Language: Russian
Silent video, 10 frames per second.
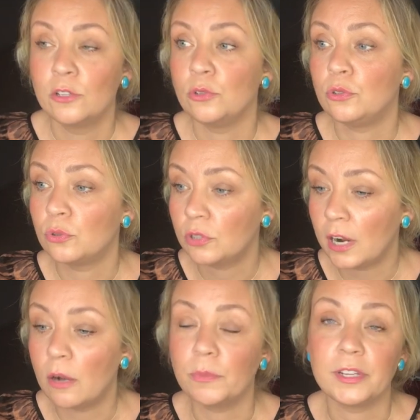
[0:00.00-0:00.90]
То есть с
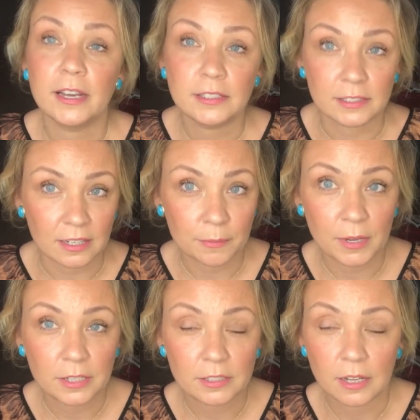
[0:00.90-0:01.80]
утра у меня один
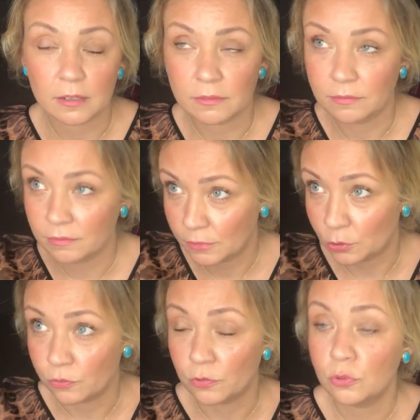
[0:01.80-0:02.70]
аромат, я
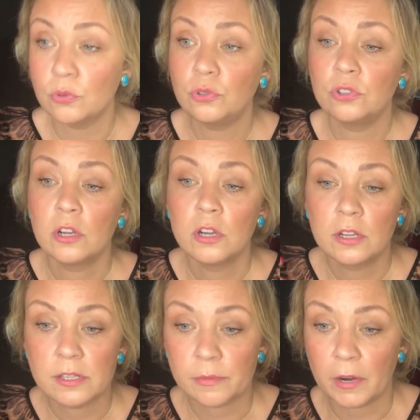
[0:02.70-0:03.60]
иду в душ,
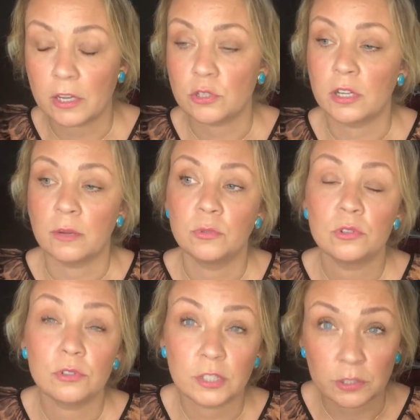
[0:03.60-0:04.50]
собираюсь на
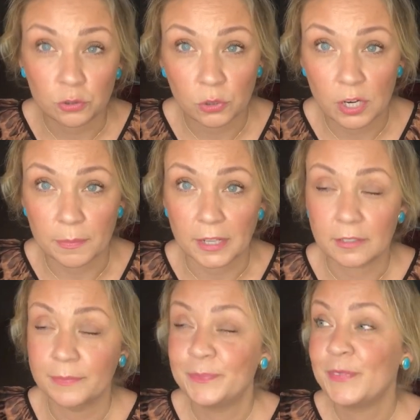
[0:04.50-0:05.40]
работу, наношу аромат.